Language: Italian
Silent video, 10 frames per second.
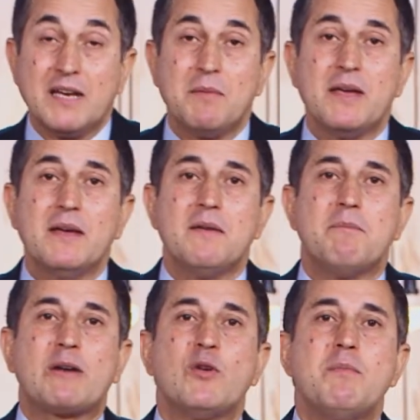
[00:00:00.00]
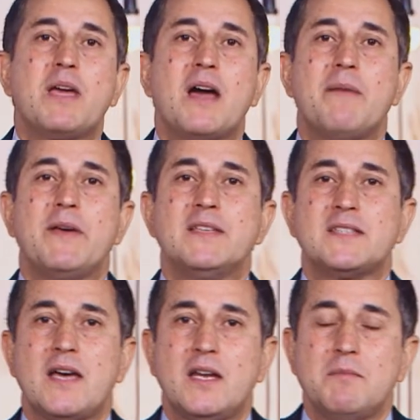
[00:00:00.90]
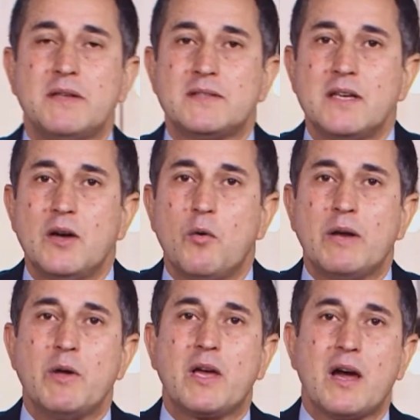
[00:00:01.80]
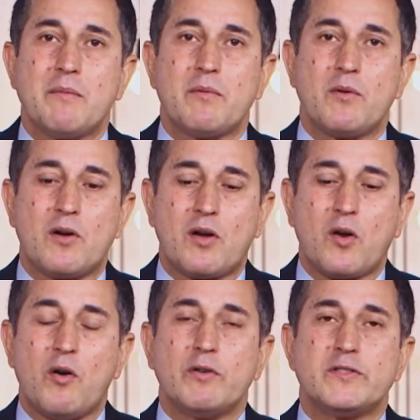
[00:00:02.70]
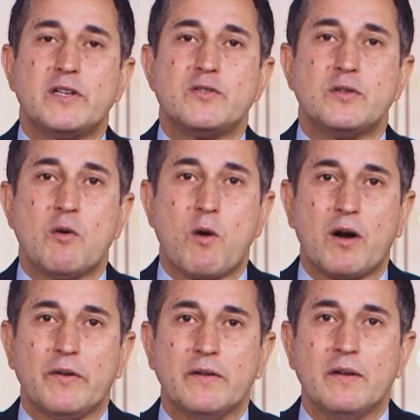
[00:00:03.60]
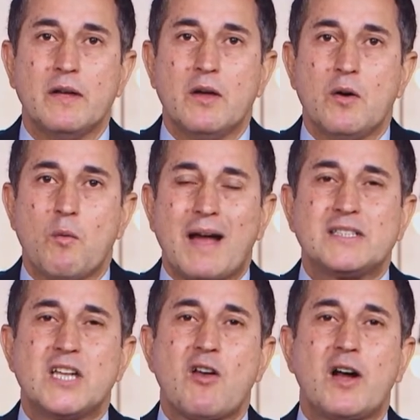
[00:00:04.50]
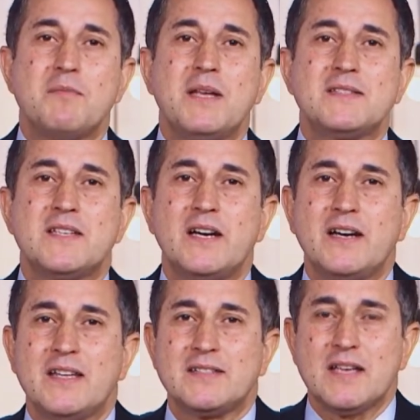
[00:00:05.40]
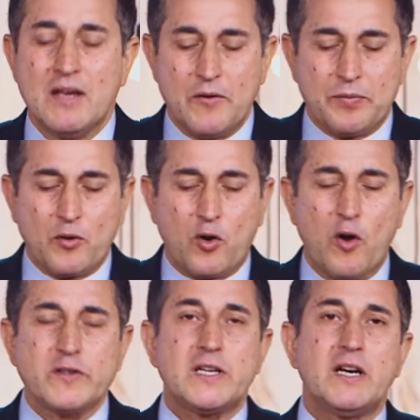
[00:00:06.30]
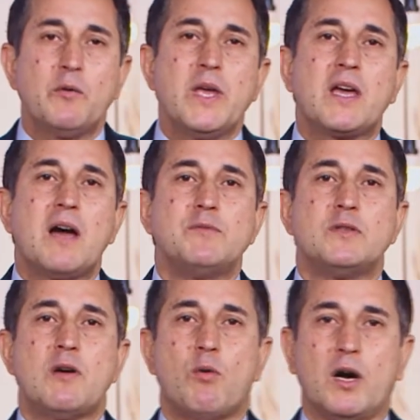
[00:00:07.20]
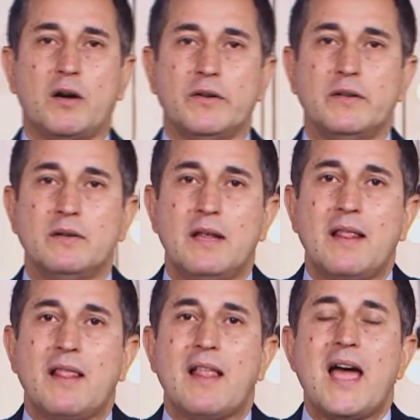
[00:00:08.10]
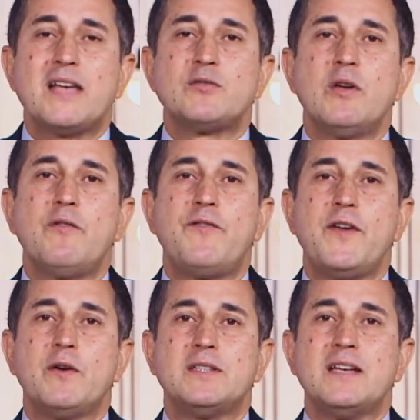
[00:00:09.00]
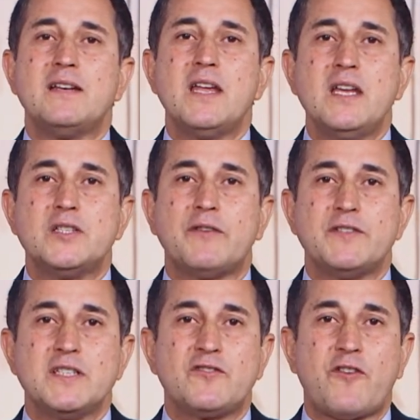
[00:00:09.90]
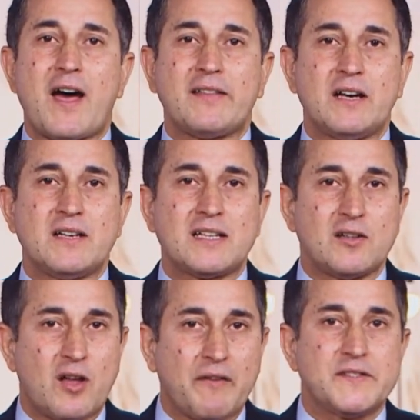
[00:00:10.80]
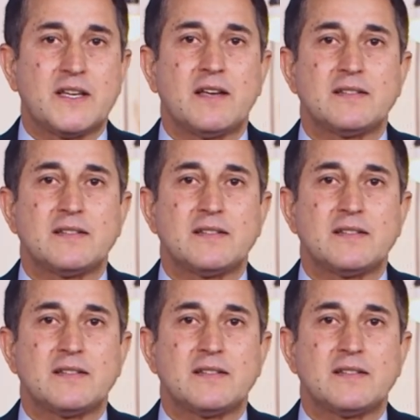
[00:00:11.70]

Siamo noi che diventiamo nemici di Dio, non è Lui che diventa il nostro nemico. Noi diventiamo Suoi nemici quando ci avviciniamo al mondo. Ma il Signore vuole dire qui, più